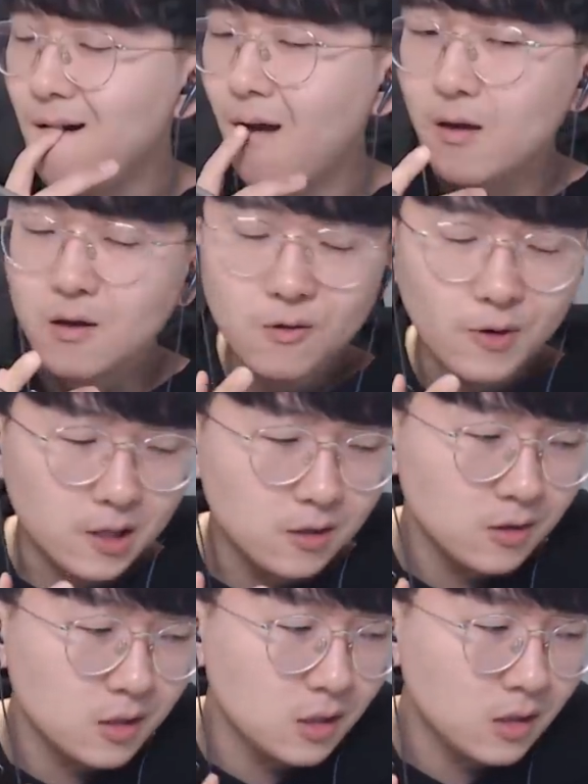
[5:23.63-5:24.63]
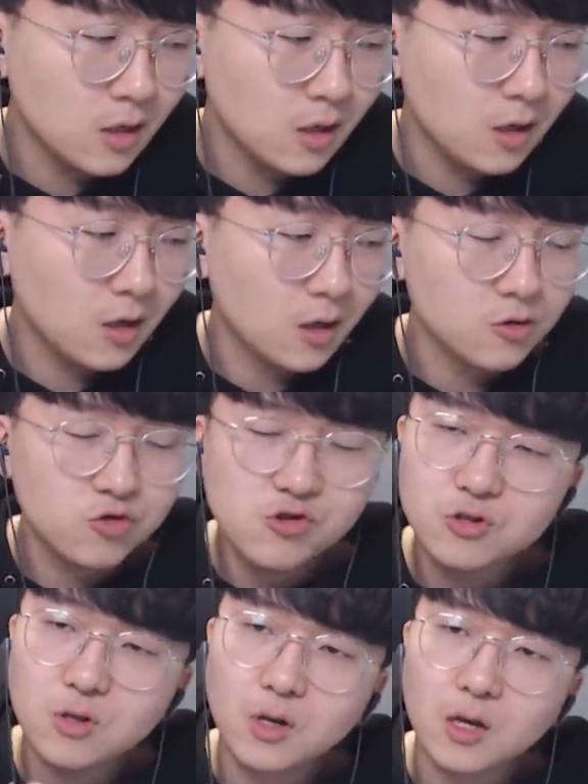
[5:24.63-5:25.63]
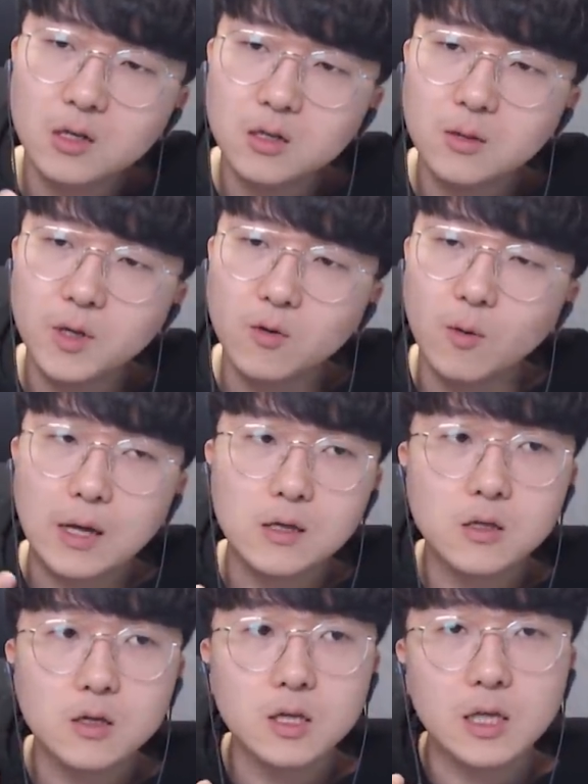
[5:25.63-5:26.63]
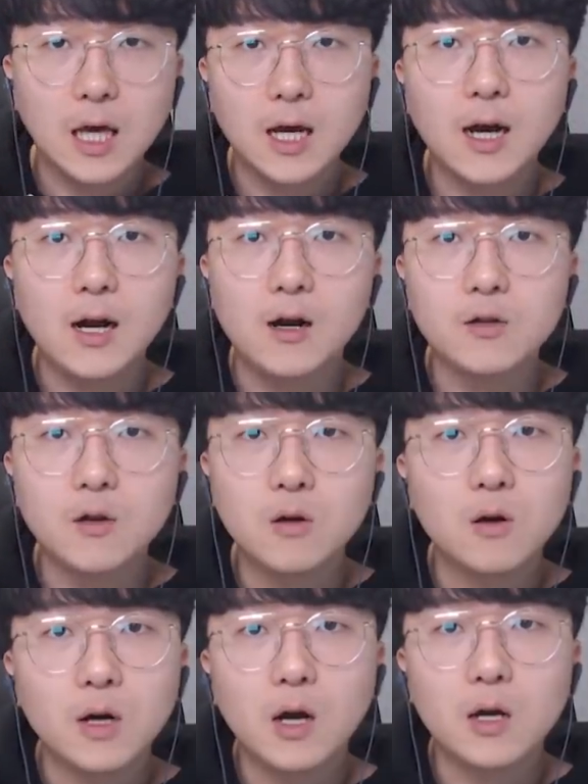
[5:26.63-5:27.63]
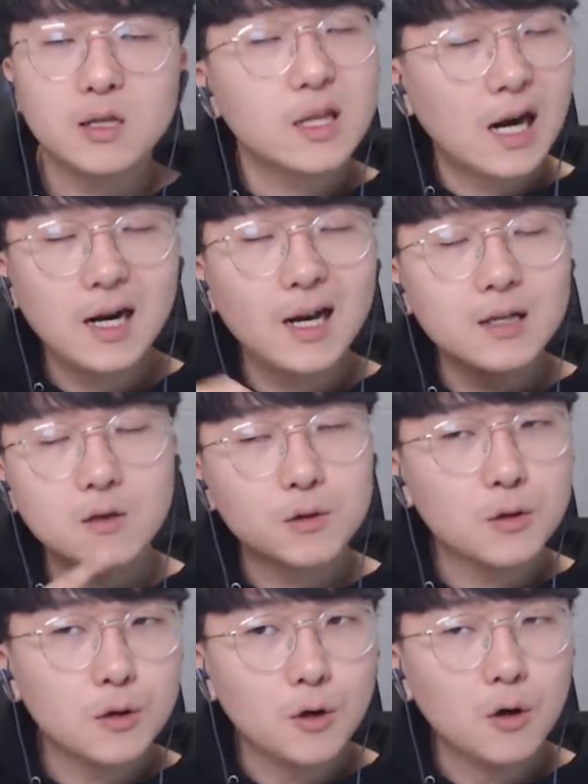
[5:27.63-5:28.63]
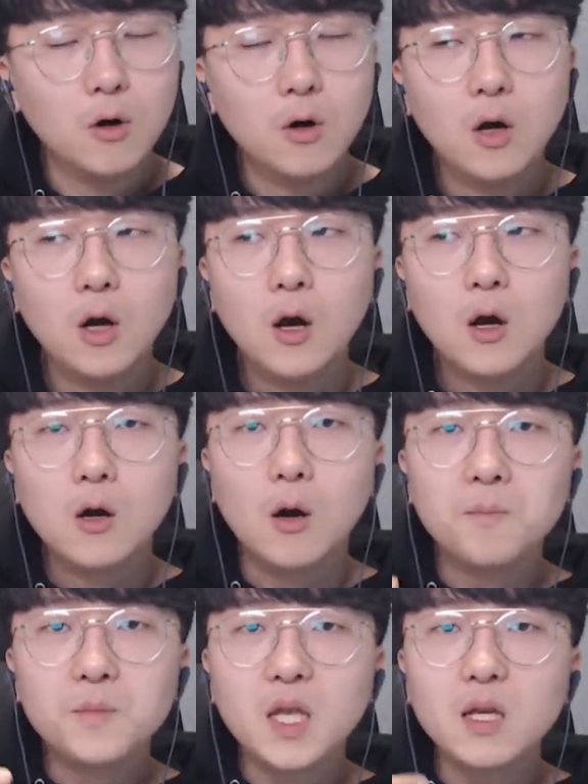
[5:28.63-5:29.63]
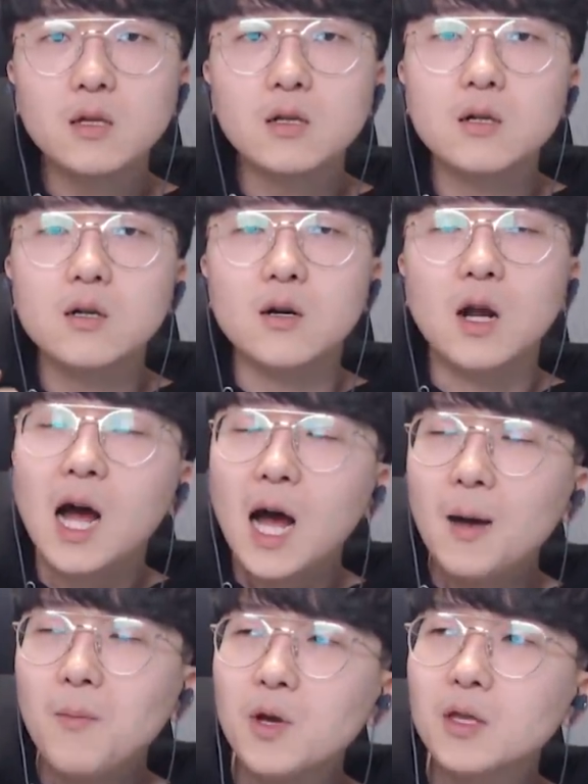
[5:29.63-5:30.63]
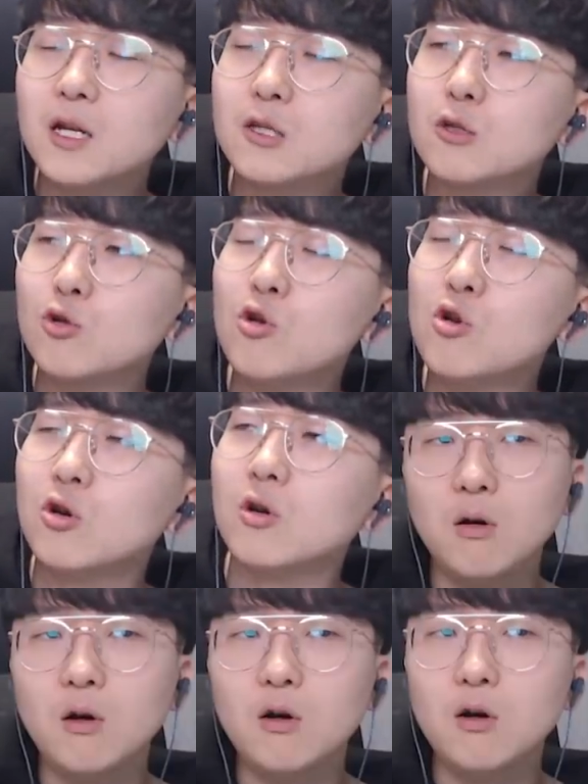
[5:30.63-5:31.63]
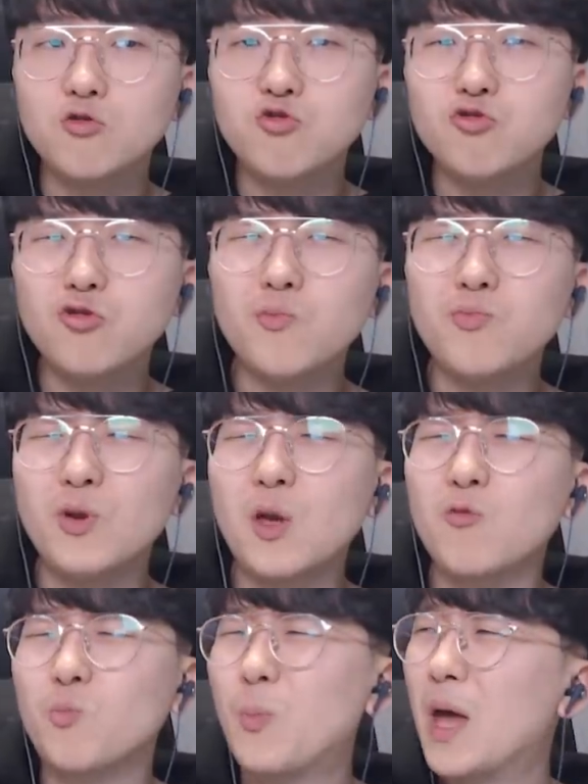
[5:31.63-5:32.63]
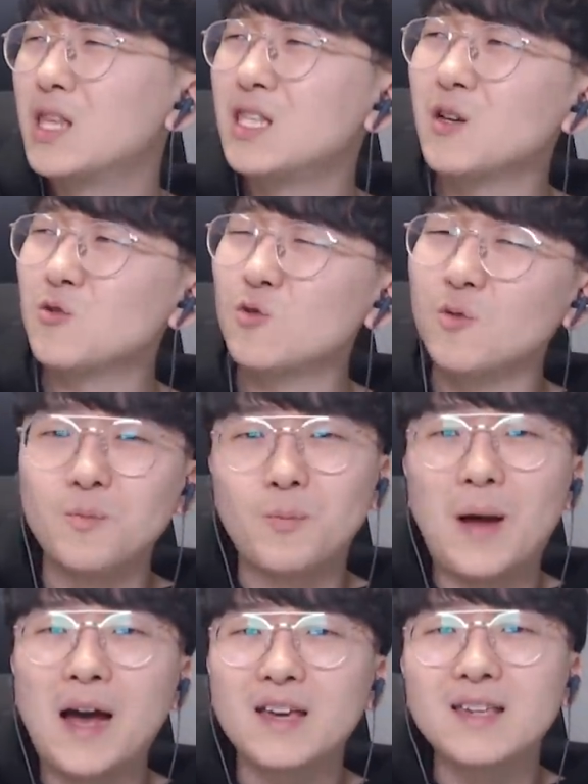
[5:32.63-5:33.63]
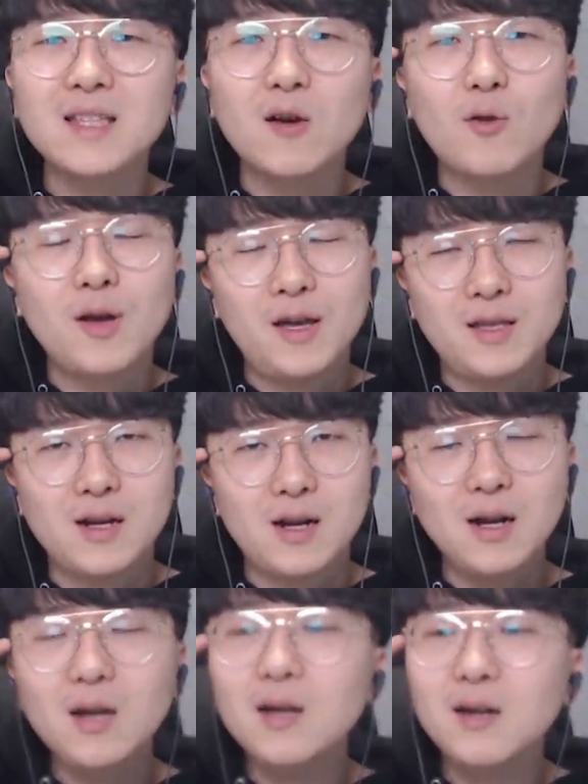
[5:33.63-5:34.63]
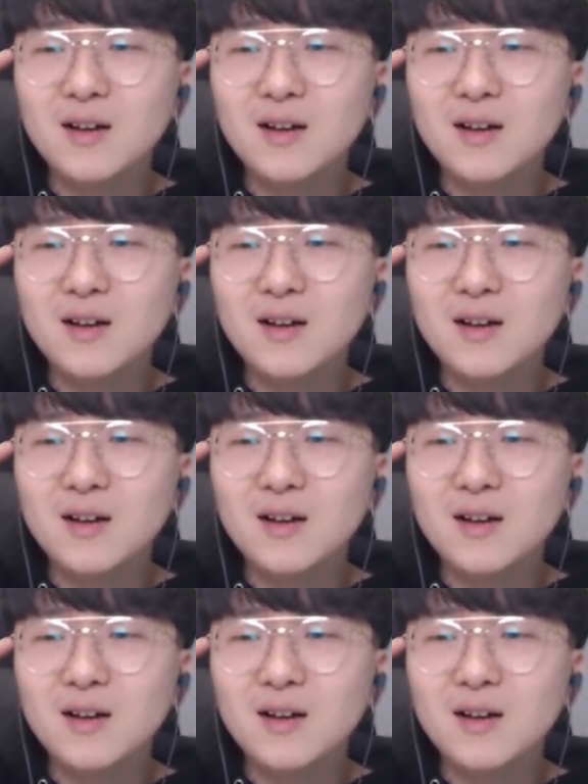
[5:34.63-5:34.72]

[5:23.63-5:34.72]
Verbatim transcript: 이거 완전 진짜 출석의 흐름이 완전히 제가 알던 거랑 달라졌어요 업데이트를 하면 할수록 아, 출석부의 배치가 조금 바뀐다고 해야 될까?